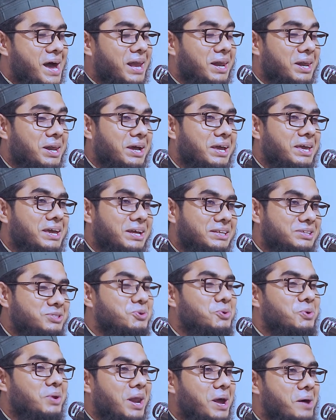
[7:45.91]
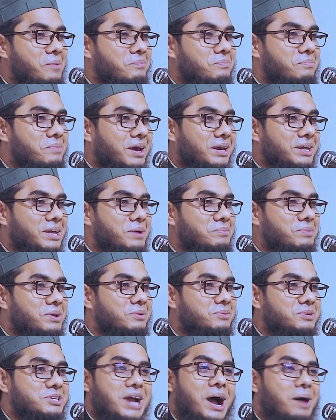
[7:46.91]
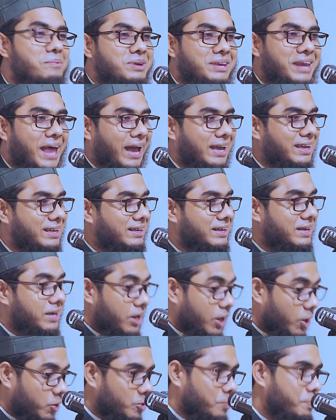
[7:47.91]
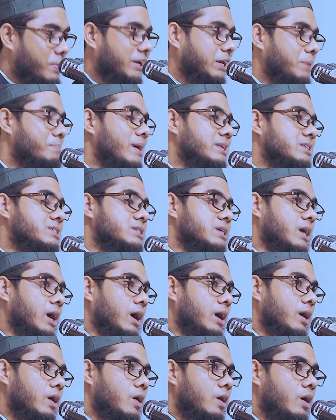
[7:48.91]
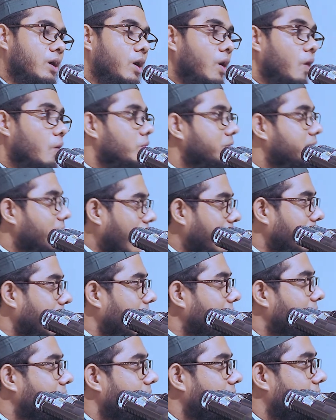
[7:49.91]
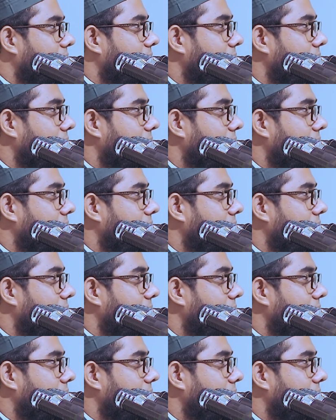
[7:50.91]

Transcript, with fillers: আল্লাহ গেদ শুনলাম মারিয়ামের স্বামী নাই কিন্তু পেটে বাচ্চা তাই নাকি